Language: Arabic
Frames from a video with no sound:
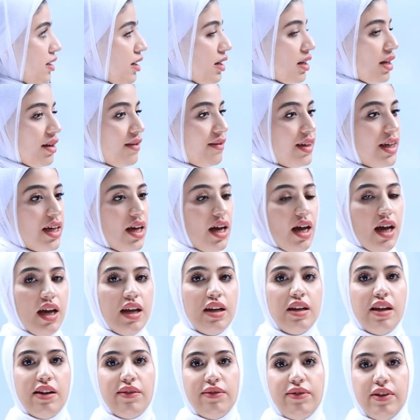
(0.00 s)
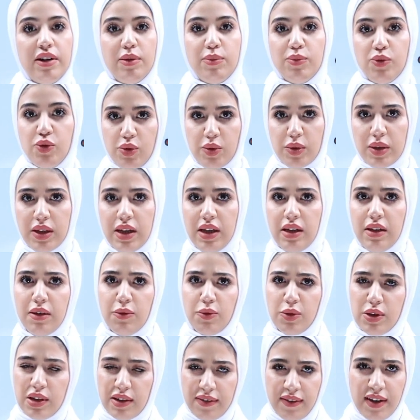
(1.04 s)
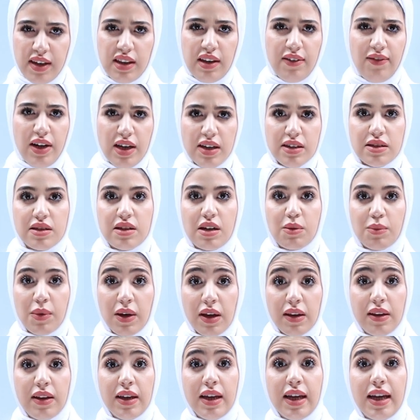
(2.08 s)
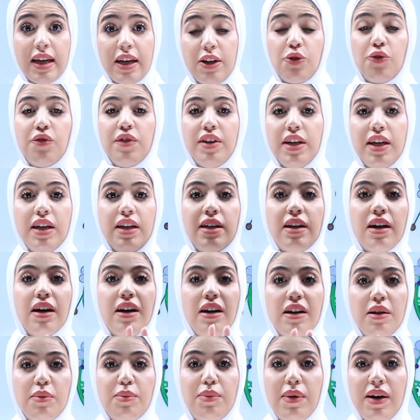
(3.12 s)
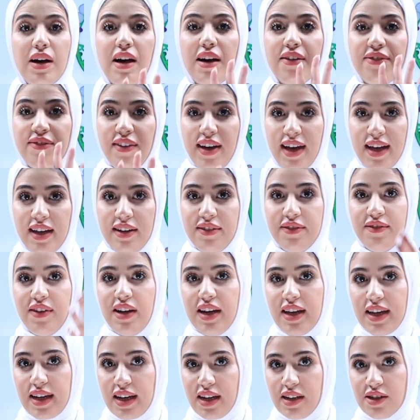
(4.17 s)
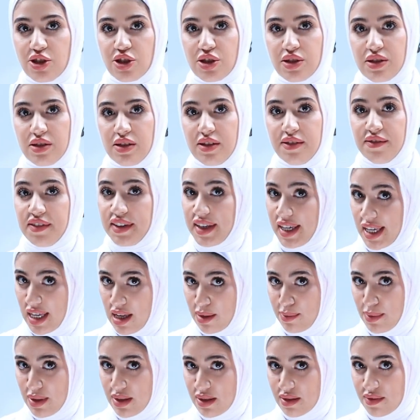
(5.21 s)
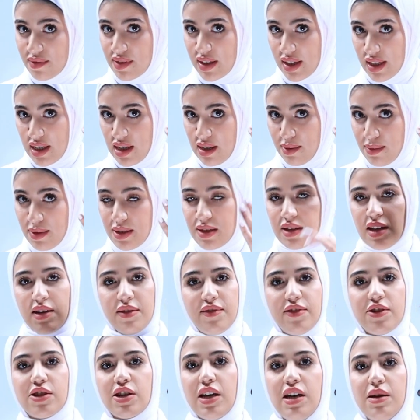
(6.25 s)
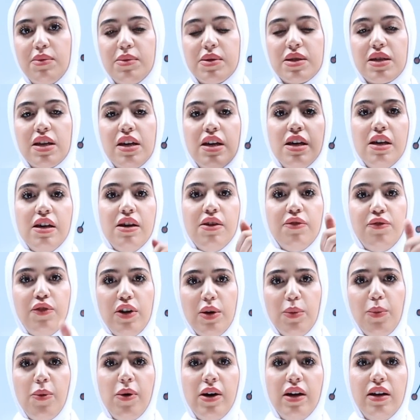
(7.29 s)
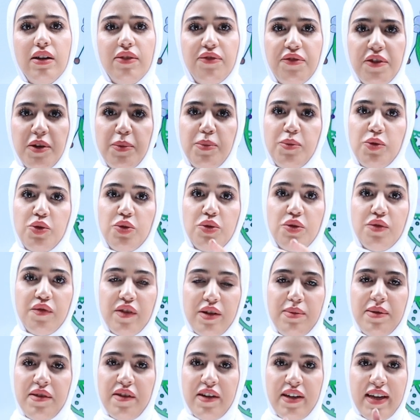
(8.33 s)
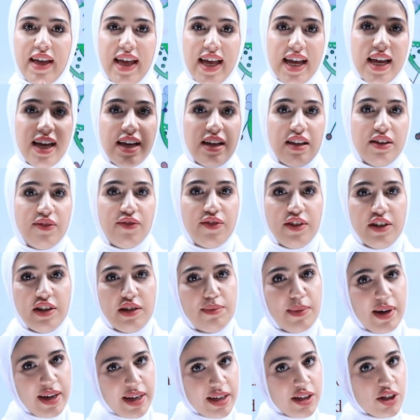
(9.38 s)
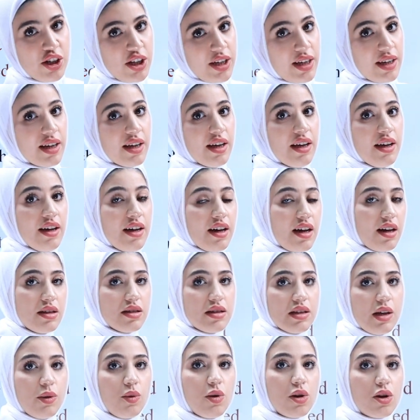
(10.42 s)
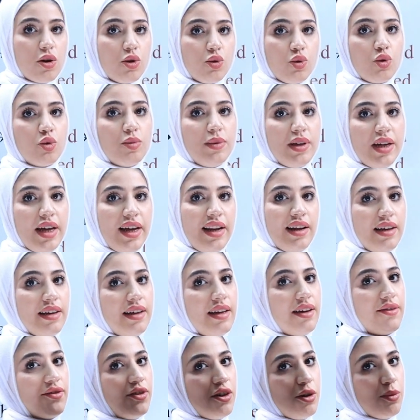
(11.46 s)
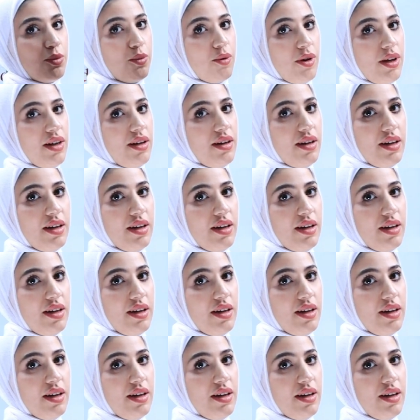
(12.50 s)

نحكي فيها عن الفيرب 2 واتفقنا في الحصة الماضية إنه في عندنا أربع أفعال في الإنجليش في خامس في خامس لا فش خامس verb 1 verb 2 verb 3 and verb ing خلصنا اول خطوه منها اللي هي verb 1